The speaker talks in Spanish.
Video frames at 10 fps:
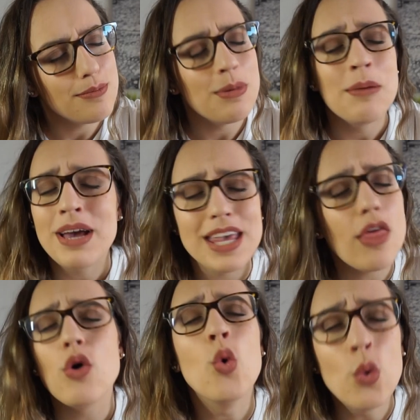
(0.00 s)
Me he
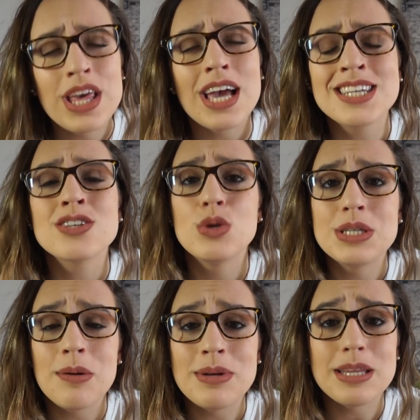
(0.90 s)
maquillado única y
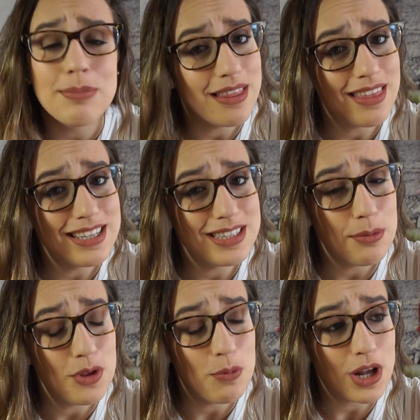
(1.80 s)
exclusivamente para hacer
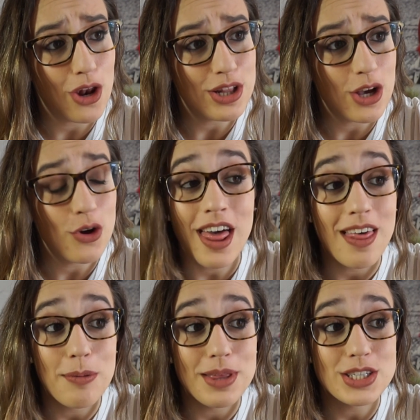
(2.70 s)
este vídeo porque no tengo
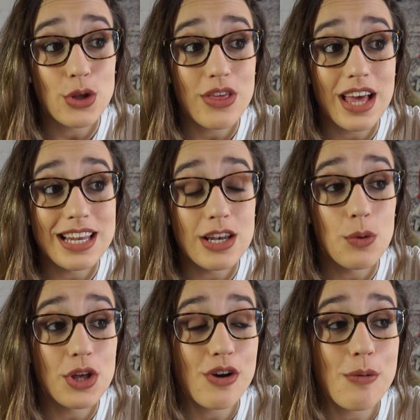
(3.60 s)
nada de vida social y
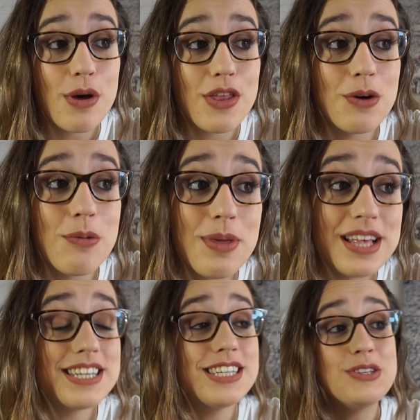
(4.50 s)
lo único que puedo hacer con mi
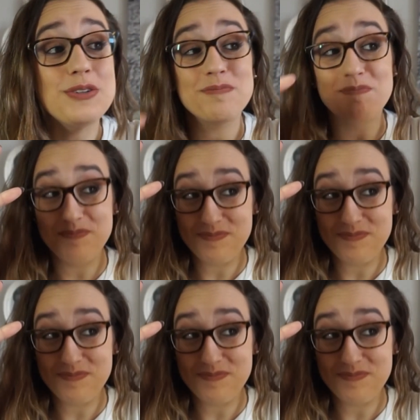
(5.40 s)
vida es esto.